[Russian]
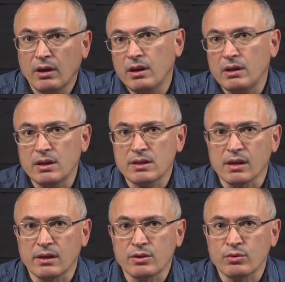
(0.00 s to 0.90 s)
и
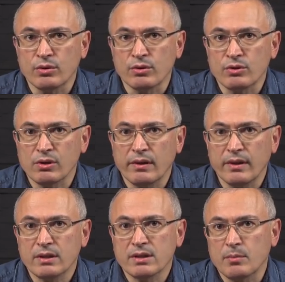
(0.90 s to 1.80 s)
несколько сотен
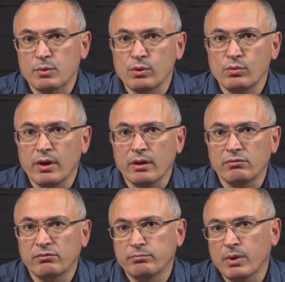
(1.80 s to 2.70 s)
человек с обслугой
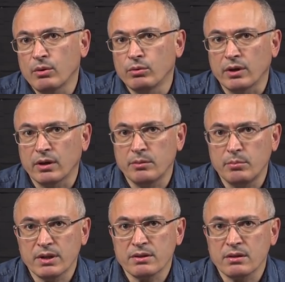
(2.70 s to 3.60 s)
в погонах и
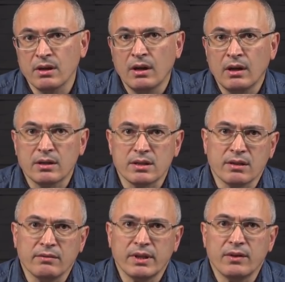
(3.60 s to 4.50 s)
без,
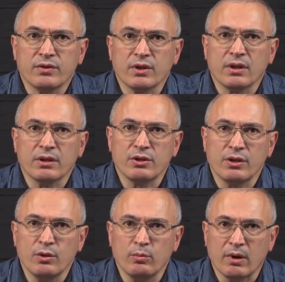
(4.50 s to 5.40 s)
захвативших
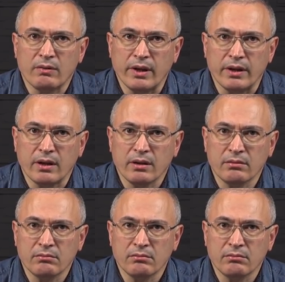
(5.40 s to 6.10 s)
рычаги управления.